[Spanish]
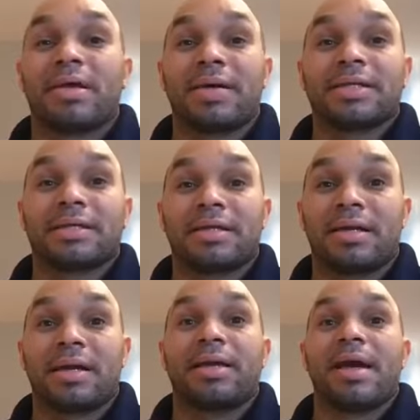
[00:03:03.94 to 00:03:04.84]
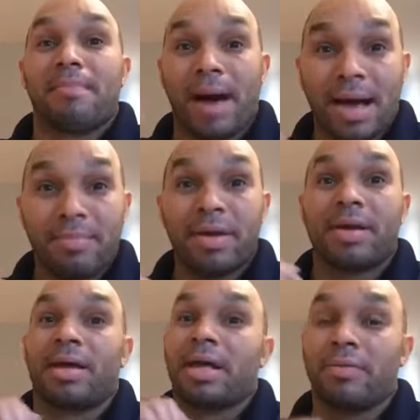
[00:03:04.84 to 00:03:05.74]
vas a tener que llamarme,
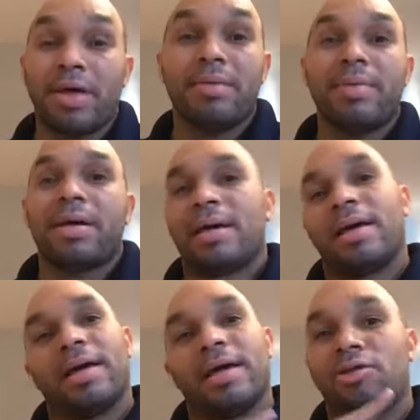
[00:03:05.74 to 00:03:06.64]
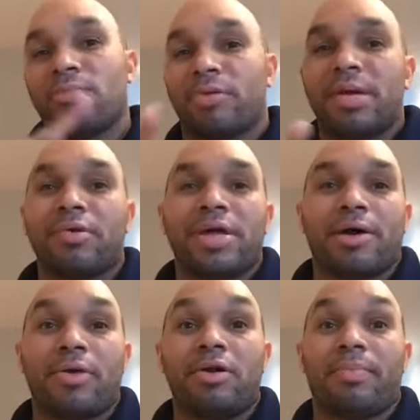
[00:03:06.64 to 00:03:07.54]
escribirme y nos ponemos de
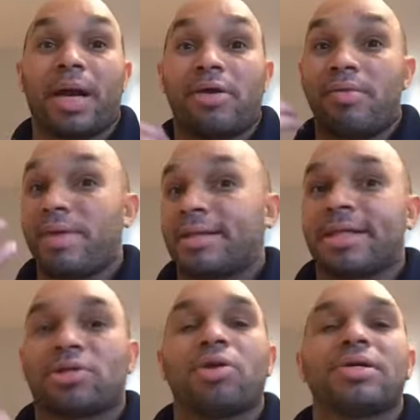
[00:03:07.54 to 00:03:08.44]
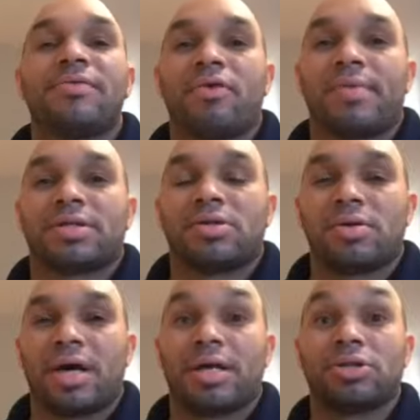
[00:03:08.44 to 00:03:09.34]
acuerdo para yo enviarte toda esa
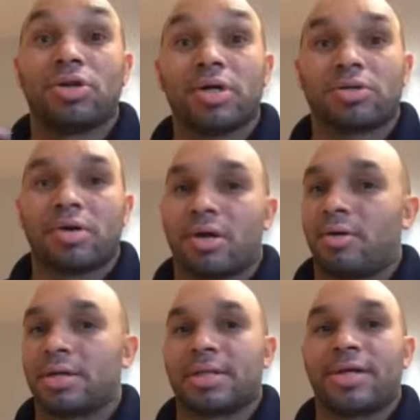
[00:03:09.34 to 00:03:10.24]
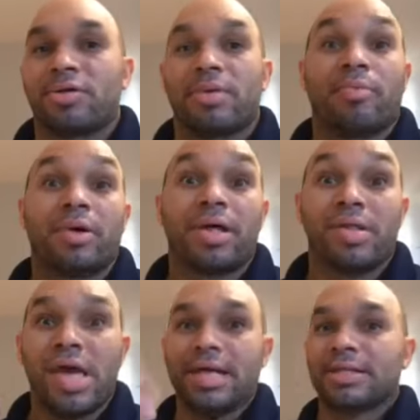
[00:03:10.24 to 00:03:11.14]
información que yo estoy recolectando después
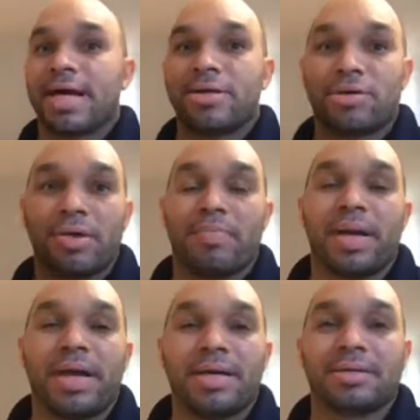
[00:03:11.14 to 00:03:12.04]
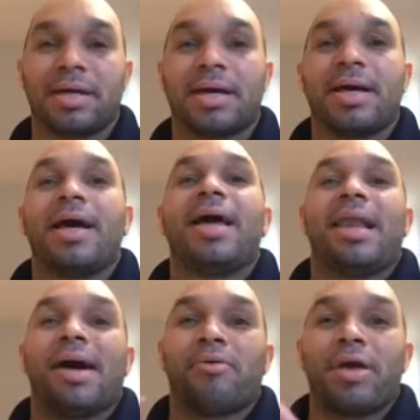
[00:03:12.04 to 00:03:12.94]
de 10 años de experiencia,
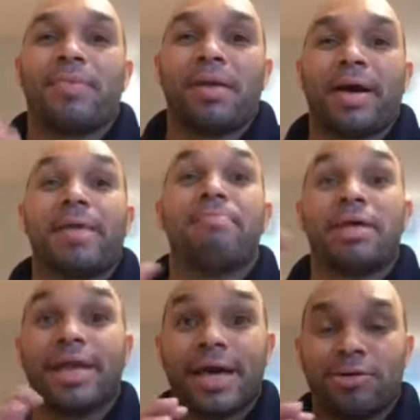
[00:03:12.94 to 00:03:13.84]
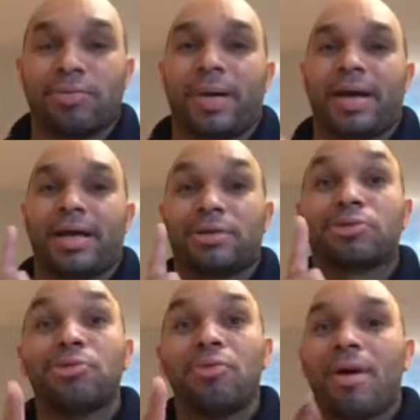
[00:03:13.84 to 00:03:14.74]
la voy a plasmar en videos para que
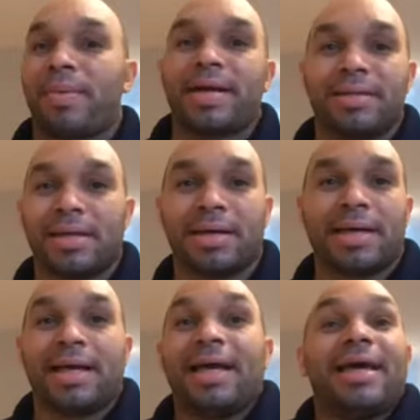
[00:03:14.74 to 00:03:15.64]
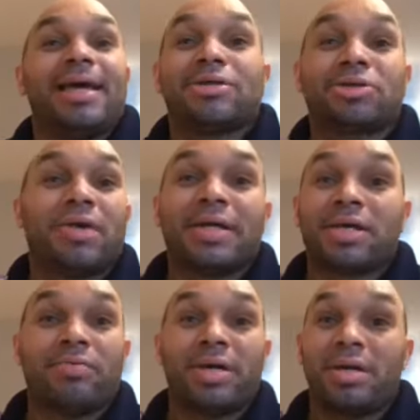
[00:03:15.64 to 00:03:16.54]
tú lo aprendas. Y eso te va a
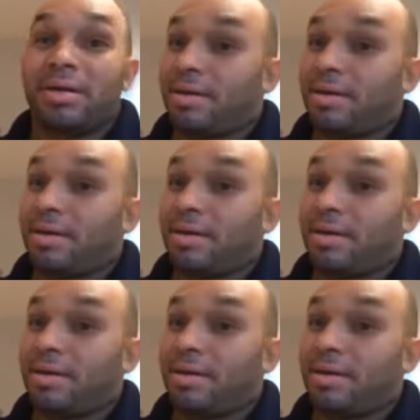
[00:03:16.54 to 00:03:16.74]
servir